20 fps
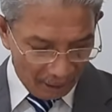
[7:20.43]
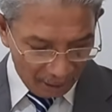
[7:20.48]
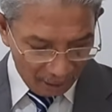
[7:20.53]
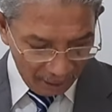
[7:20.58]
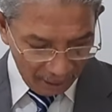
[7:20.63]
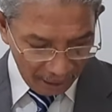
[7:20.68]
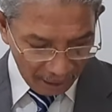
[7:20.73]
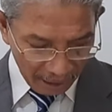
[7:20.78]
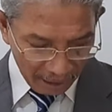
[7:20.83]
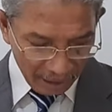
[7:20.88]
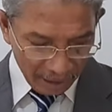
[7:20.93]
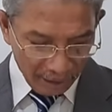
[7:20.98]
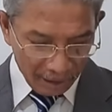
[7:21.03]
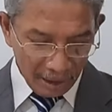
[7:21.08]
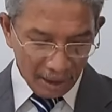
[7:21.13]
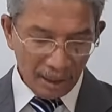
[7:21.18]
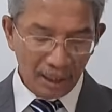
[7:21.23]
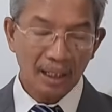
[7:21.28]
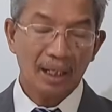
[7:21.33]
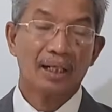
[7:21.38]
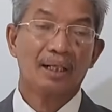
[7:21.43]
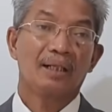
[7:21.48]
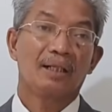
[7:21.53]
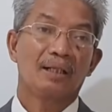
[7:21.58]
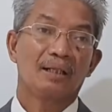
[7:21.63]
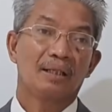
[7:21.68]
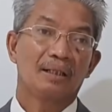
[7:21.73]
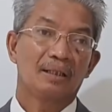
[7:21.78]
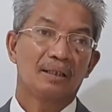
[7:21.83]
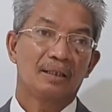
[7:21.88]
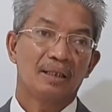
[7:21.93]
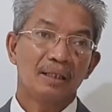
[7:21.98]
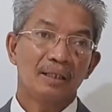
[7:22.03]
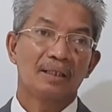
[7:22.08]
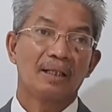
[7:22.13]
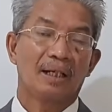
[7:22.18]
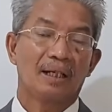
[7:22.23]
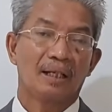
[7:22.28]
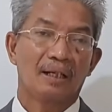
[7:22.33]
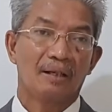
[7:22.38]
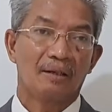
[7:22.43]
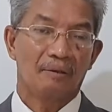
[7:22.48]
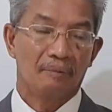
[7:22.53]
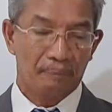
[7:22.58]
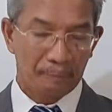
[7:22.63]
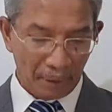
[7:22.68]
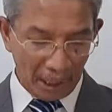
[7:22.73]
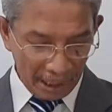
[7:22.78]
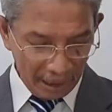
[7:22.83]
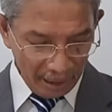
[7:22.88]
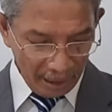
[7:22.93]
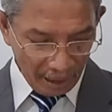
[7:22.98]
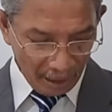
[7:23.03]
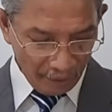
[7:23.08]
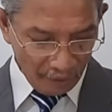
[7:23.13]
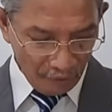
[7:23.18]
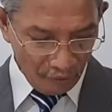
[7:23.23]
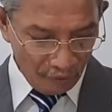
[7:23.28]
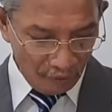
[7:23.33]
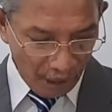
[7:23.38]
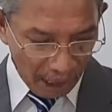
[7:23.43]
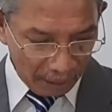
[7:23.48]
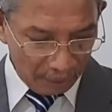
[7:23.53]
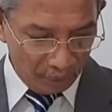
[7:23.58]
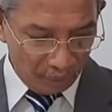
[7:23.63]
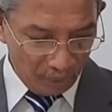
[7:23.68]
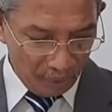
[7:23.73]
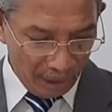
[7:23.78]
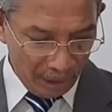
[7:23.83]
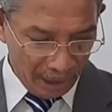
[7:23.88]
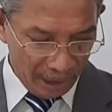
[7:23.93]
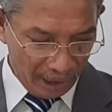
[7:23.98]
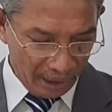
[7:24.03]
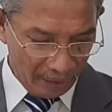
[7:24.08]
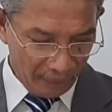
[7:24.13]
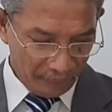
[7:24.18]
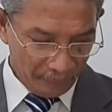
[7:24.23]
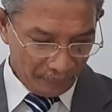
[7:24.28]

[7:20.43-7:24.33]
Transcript: Dan jika kita pada waktu ini